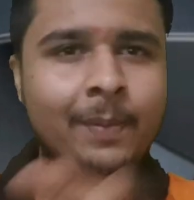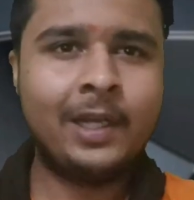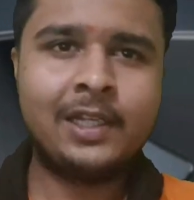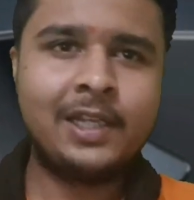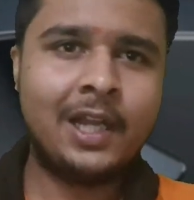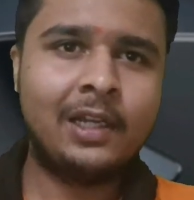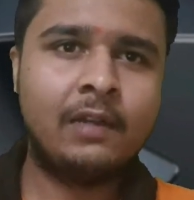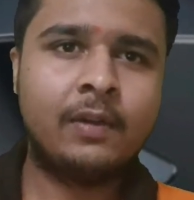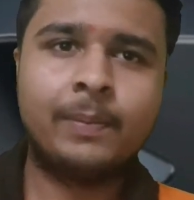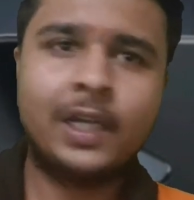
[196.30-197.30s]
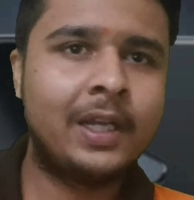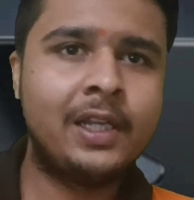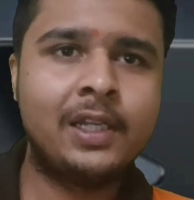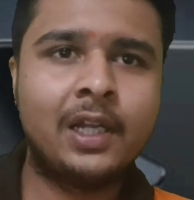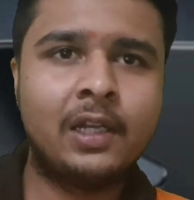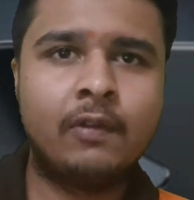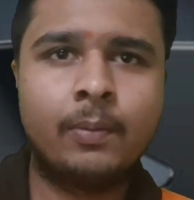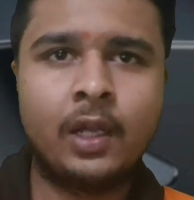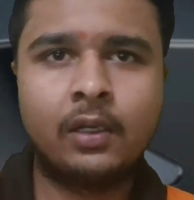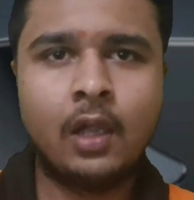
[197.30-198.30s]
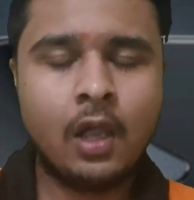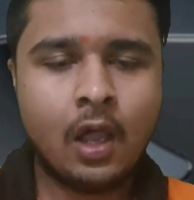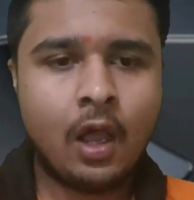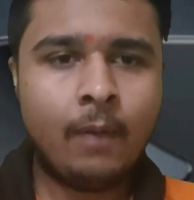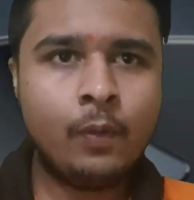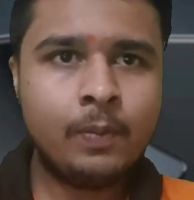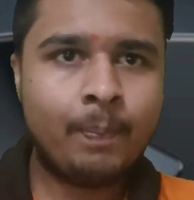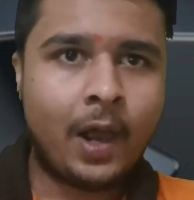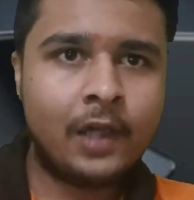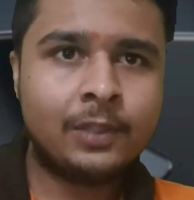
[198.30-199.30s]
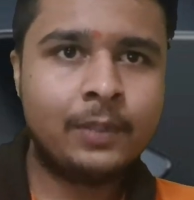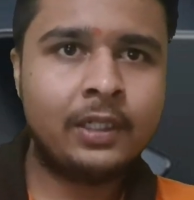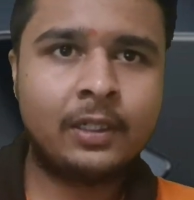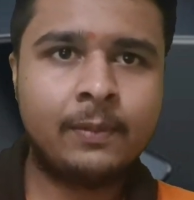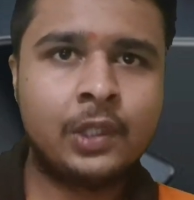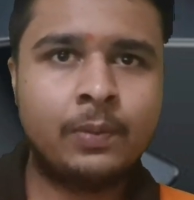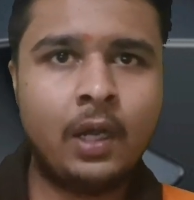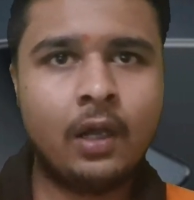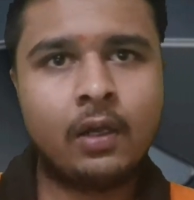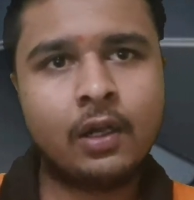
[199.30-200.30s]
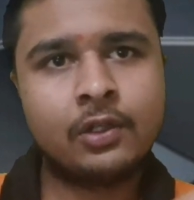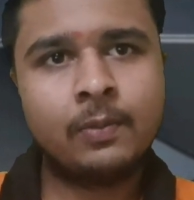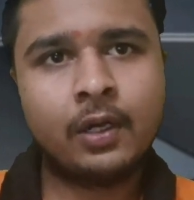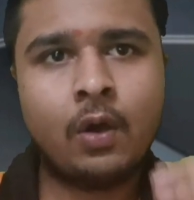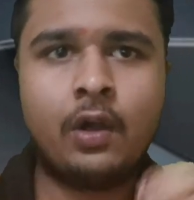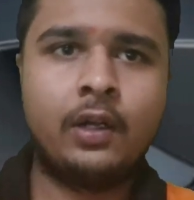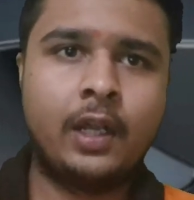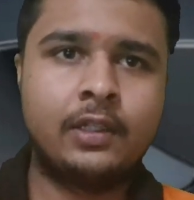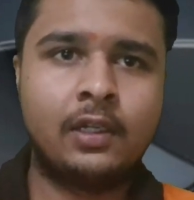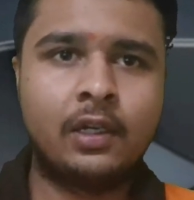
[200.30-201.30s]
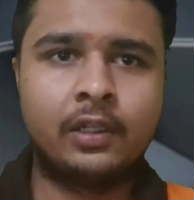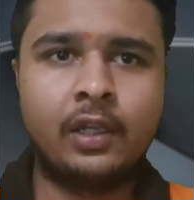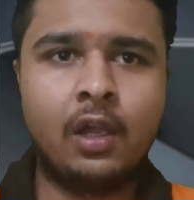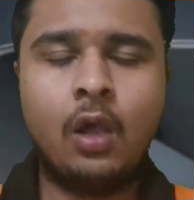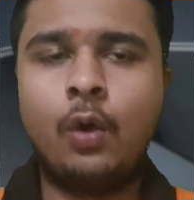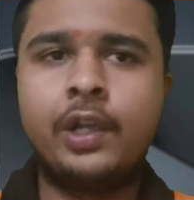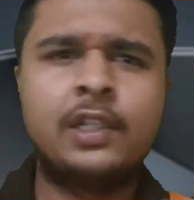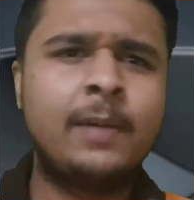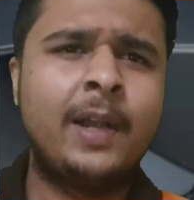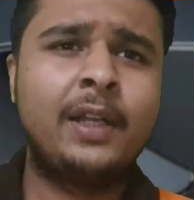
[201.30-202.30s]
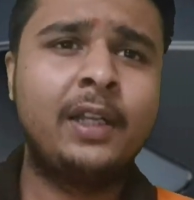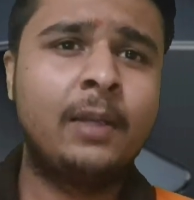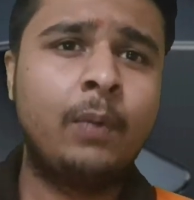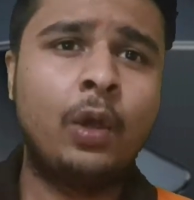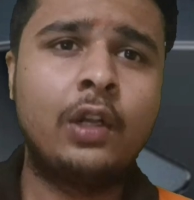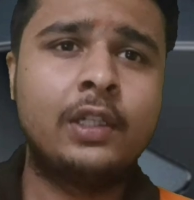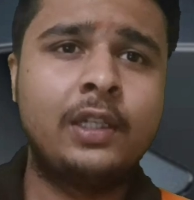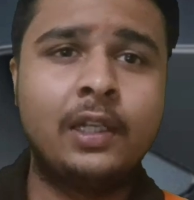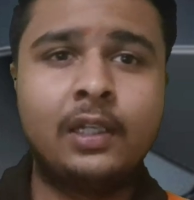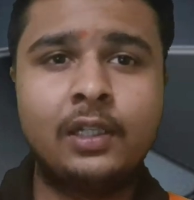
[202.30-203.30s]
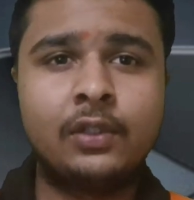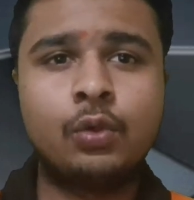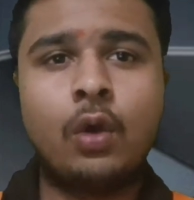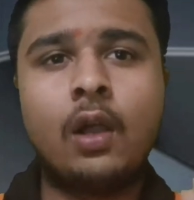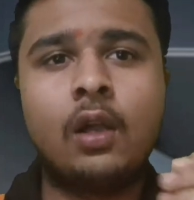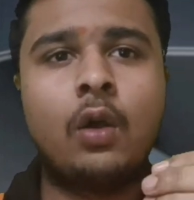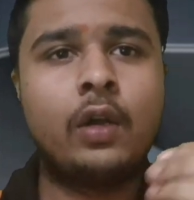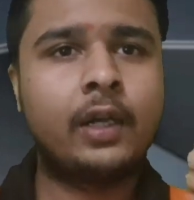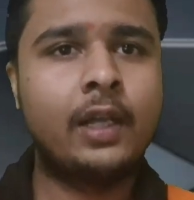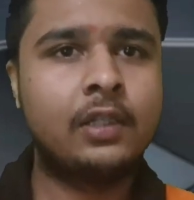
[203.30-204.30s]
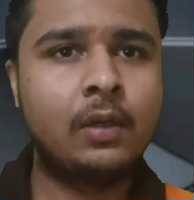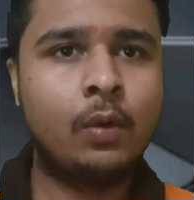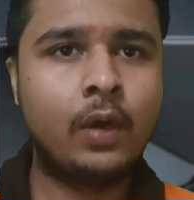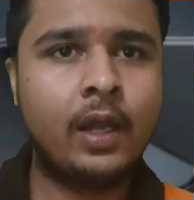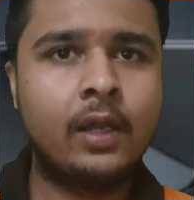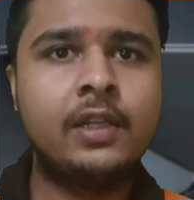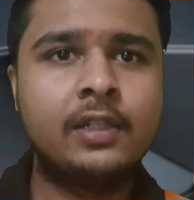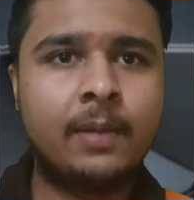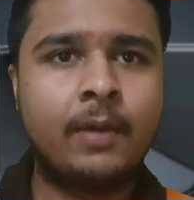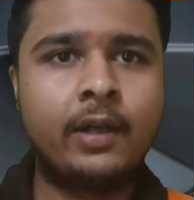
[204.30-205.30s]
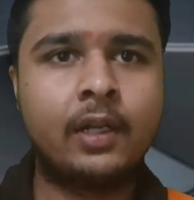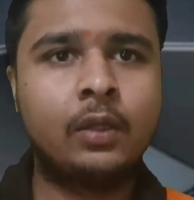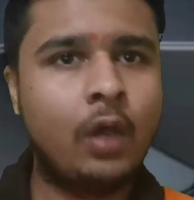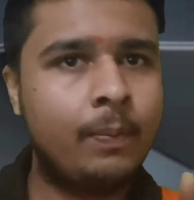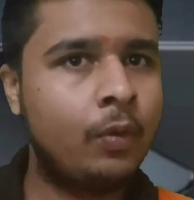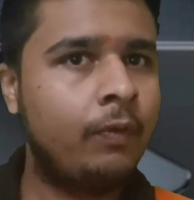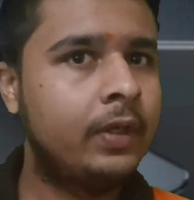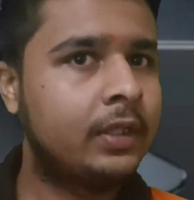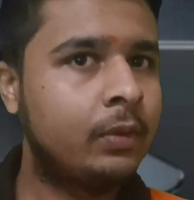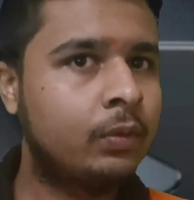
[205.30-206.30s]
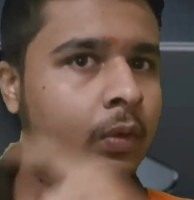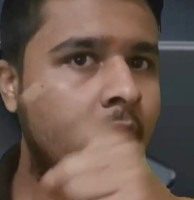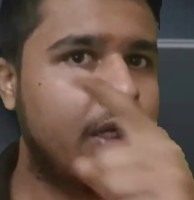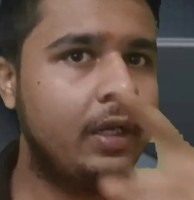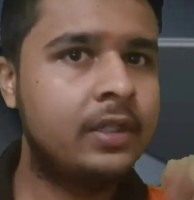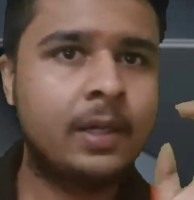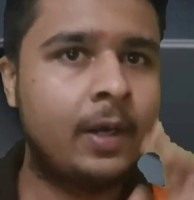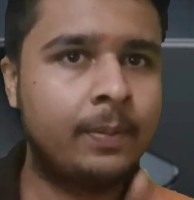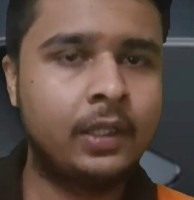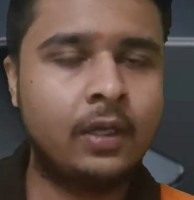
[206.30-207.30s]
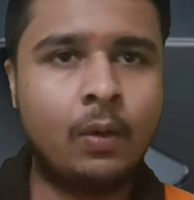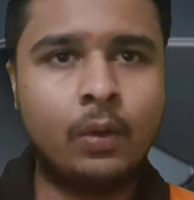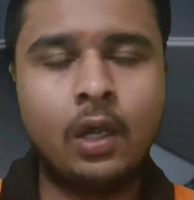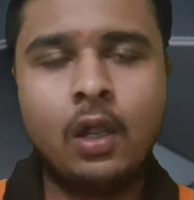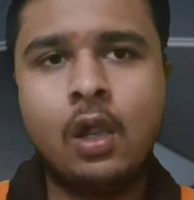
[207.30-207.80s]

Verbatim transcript: मैंने किया डिलीवर मैंने नहीं किया डिलीवर मार्क अब उन पाँच मिनट के बीच में ना कस्टमर ने ऑर्डर कैंसिल कर दिया और इंस्टामार्ट की एक पॉलिसी है कि जो अगर ऑर्डर कैंसिल हो रहा है इंस्टामार्ट का तो आपको फिर से उसको ला के इंस्टामार्ट पर देना होगा